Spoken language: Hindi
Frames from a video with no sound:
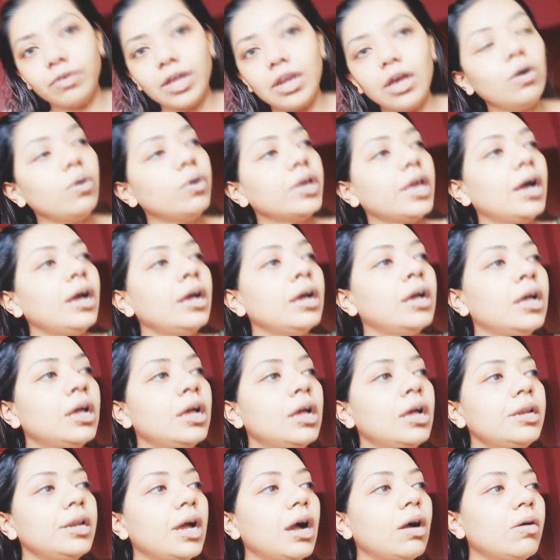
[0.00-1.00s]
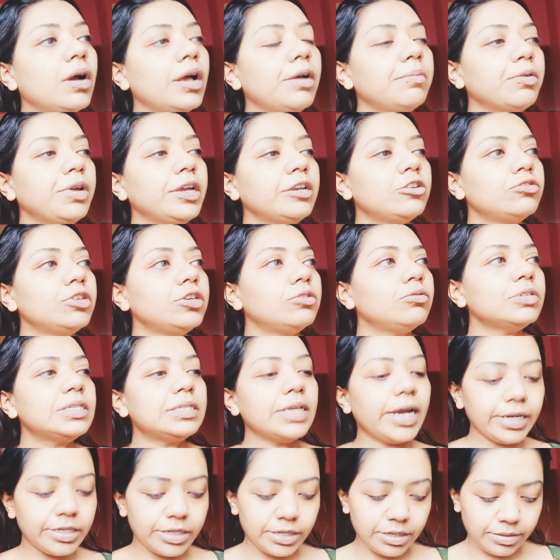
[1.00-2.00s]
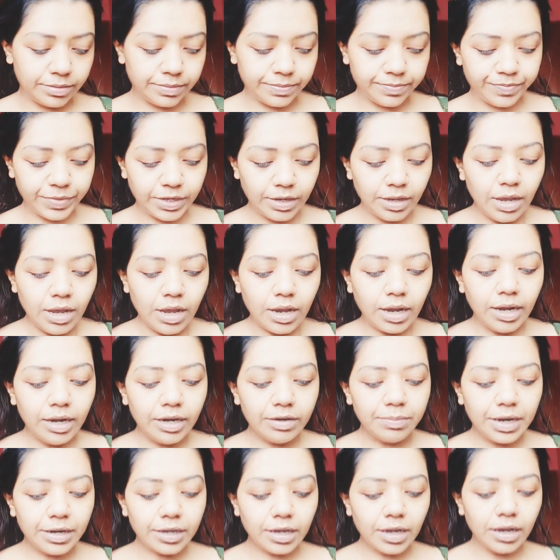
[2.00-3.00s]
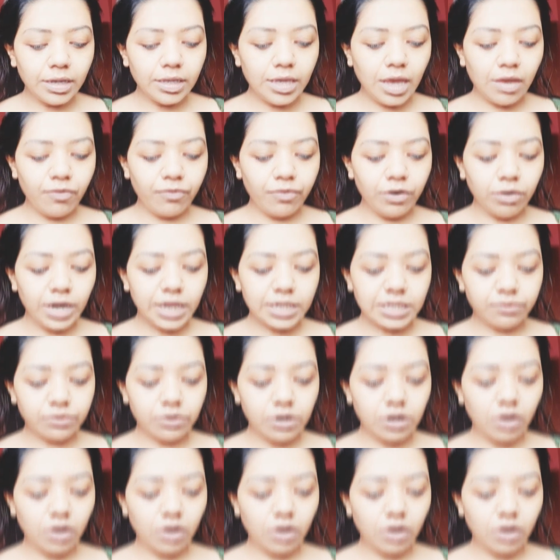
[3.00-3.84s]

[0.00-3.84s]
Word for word: वाला हो गया नाउ आई एम गोइंग टू यूज़ दैट कलर बार का ये फ्लोलेस फुल